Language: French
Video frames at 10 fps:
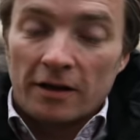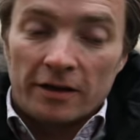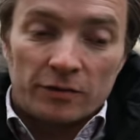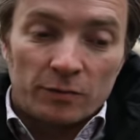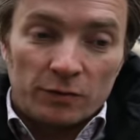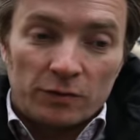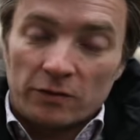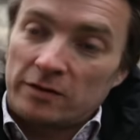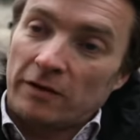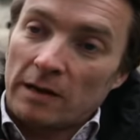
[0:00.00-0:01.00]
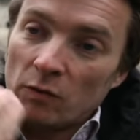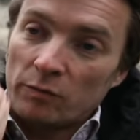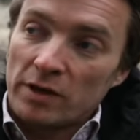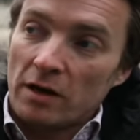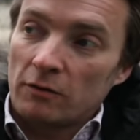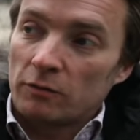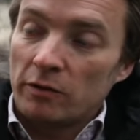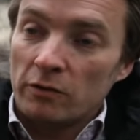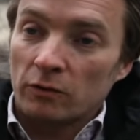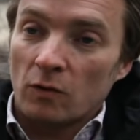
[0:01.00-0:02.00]
Et je me suis senti vraiment bien, au
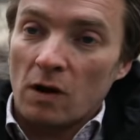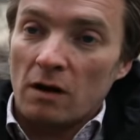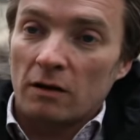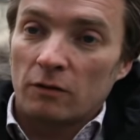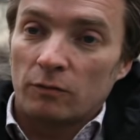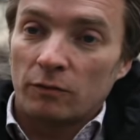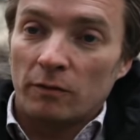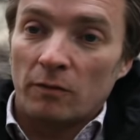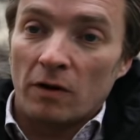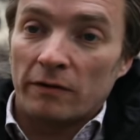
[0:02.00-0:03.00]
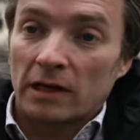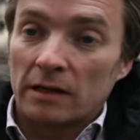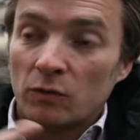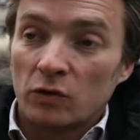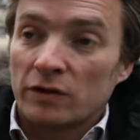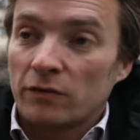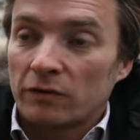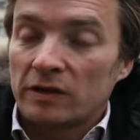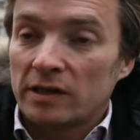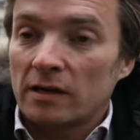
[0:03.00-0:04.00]
bon endroit, au bon moment, avec les mots que j'avais
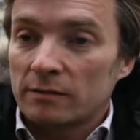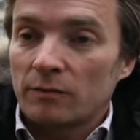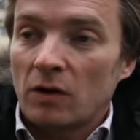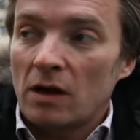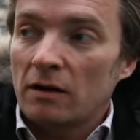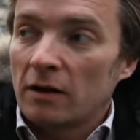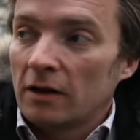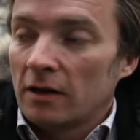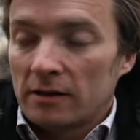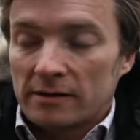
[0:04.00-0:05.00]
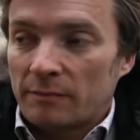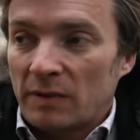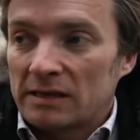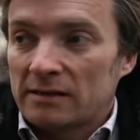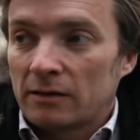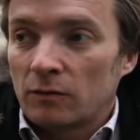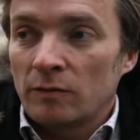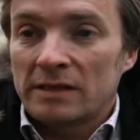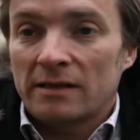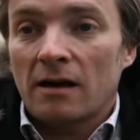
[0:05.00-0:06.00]
envie de dire à ce moment-là. C'est con,
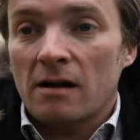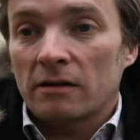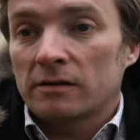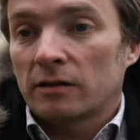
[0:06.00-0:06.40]
mais c'est rare.